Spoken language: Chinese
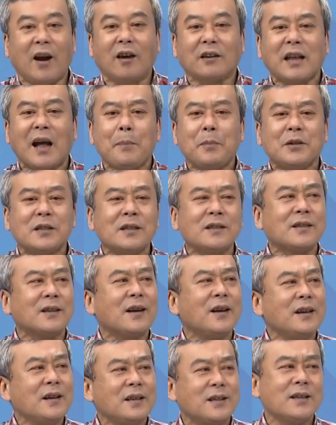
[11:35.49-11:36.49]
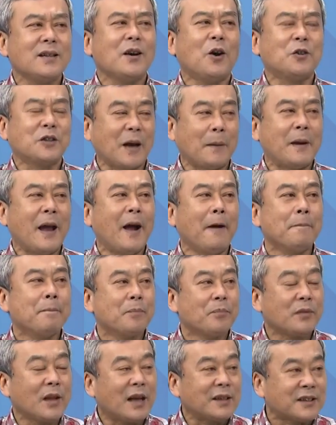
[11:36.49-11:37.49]
他不是这个意思或怎么样，
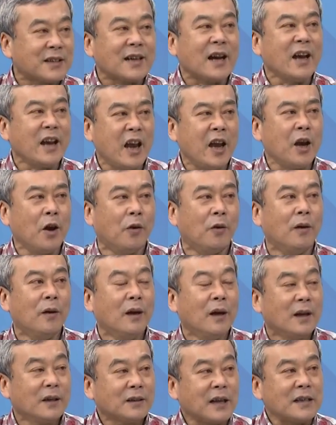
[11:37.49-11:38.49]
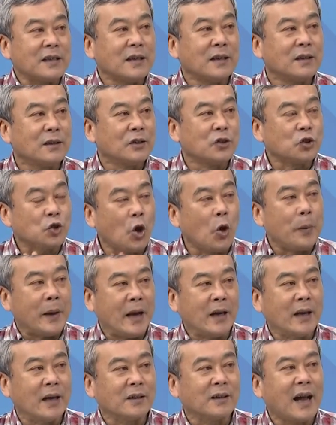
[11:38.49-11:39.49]
那这个也有。但是说
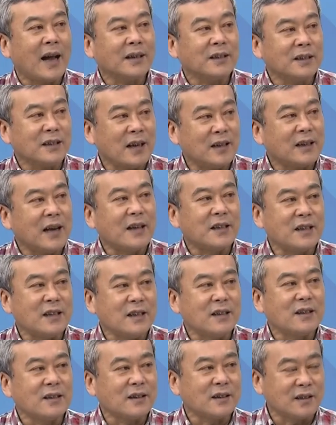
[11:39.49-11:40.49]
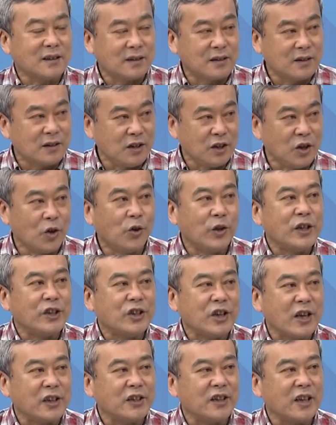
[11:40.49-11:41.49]
明了，他现在其实有一
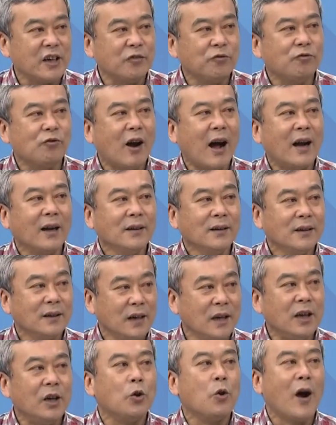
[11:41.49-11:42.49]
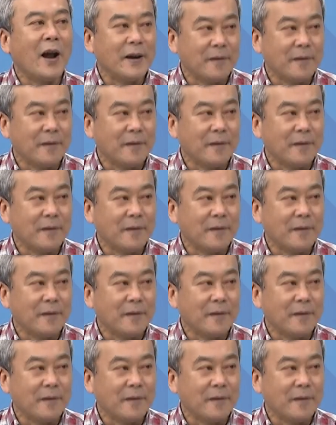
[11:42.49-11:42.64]
些心慌意乱。